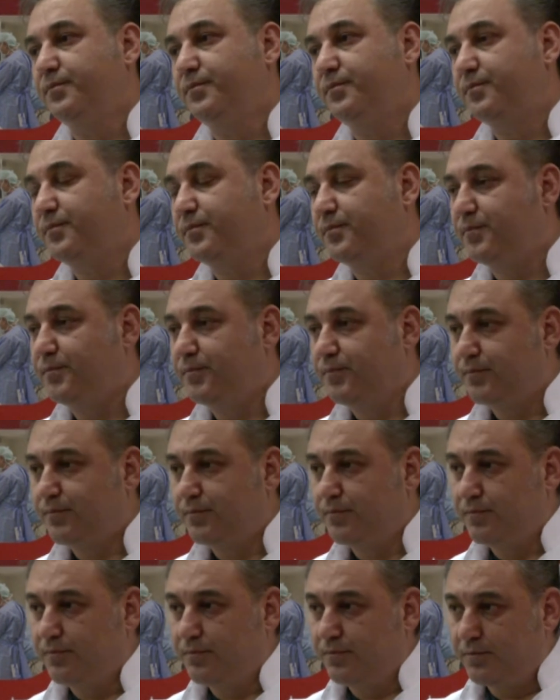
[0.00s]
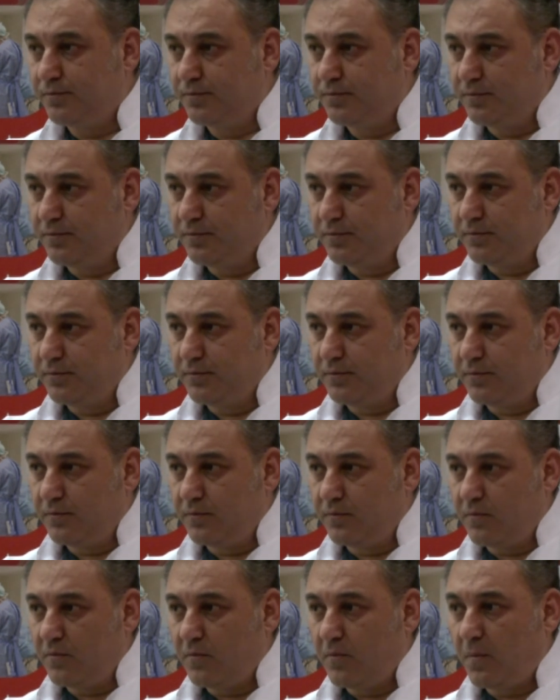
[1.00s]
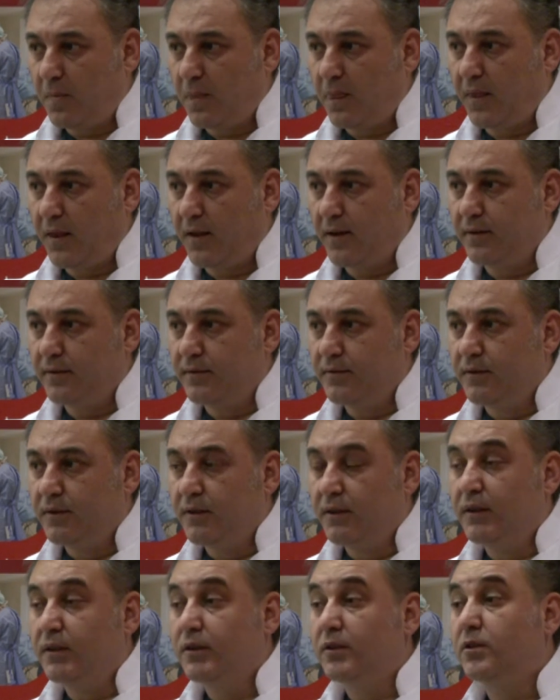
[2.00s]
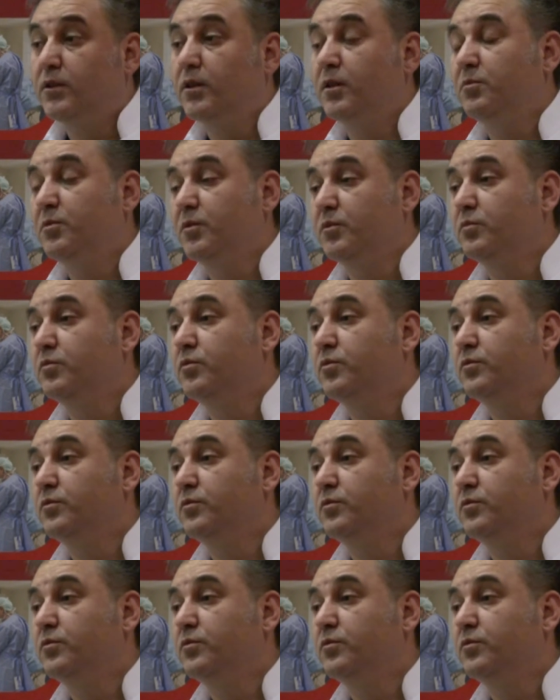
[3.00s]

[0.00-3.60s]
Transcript: Ya, hızlı bir kilo kaybıyla karşı karşıya kalabiliyor Tabii hasta.